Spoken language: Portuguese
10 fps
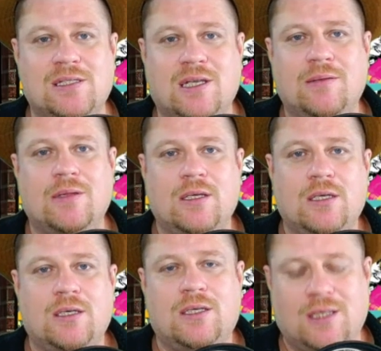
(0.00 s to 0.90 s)
né?
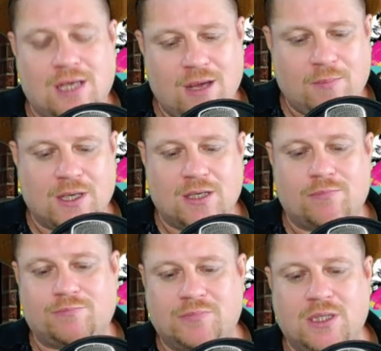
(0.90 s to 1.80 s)
Que na
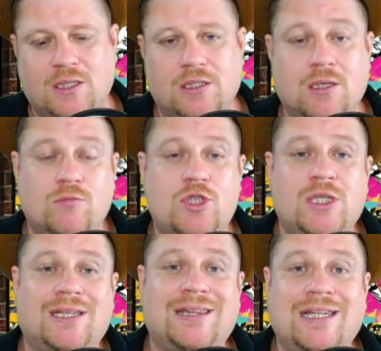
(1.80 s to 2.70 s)
época eh, não
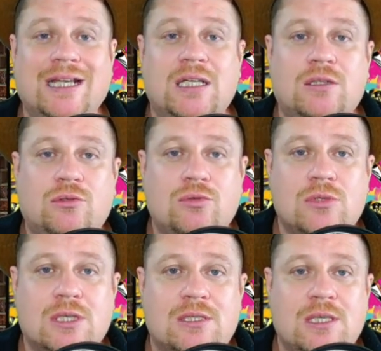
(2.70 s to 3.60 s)
tinha
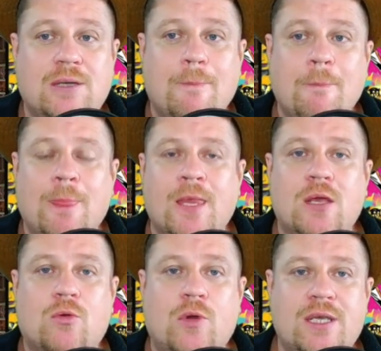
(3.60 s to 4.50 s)
tantos assim
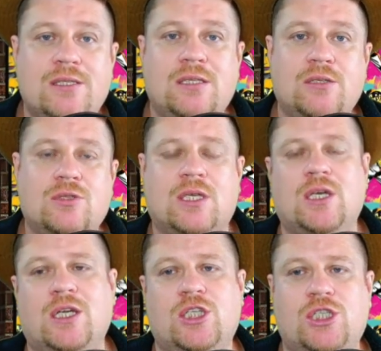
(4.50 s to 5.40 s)
conhecidos.
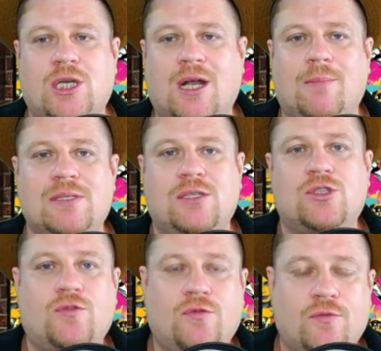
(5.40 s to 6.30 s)
A, gente acaba
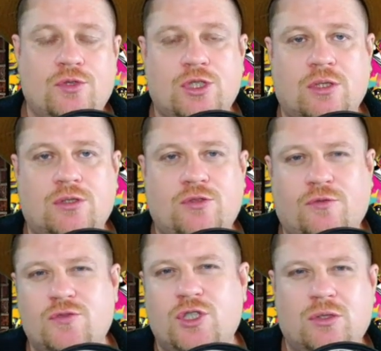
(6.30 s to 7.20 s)
sendo
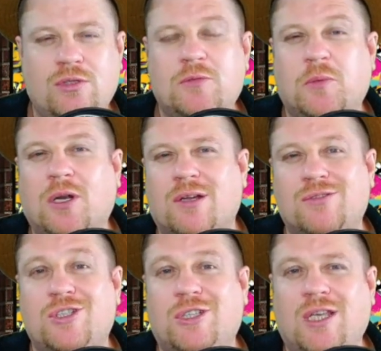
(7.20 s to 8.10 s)
difundido isso por
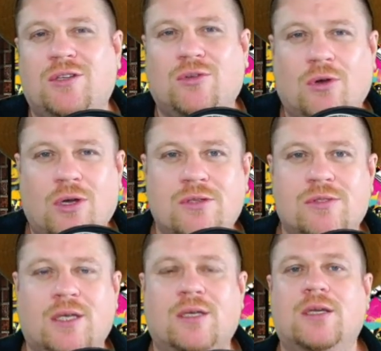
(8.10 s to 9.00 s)
causa de
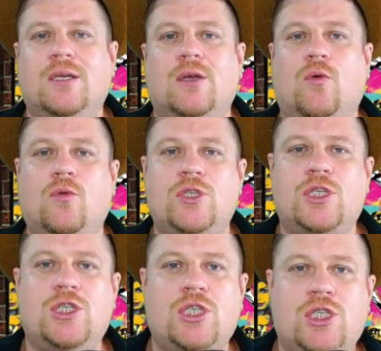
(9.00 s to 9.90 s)
territórios, né?
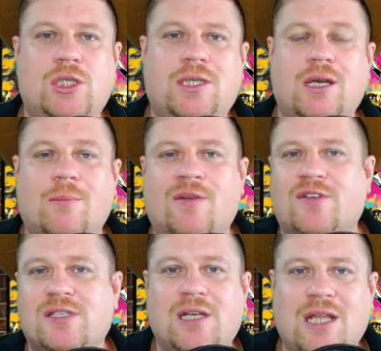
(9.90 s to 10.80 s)
Hoje a gente teria uma
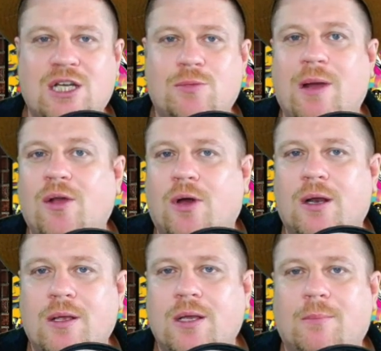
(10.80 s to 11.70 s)
facilidade
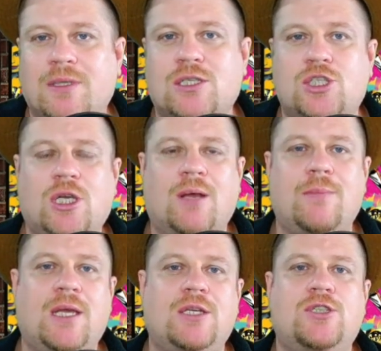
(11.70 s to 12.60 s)
maior, mas
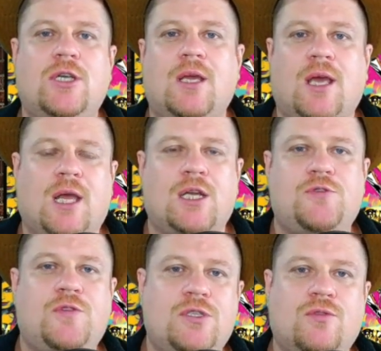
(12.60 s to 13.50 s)
antigamente era
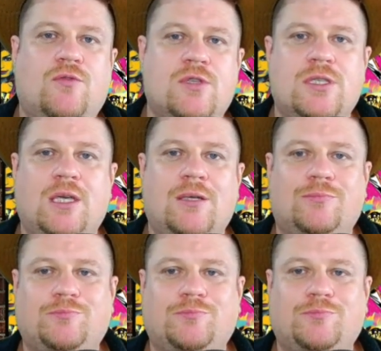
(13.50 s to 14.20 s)
difícil você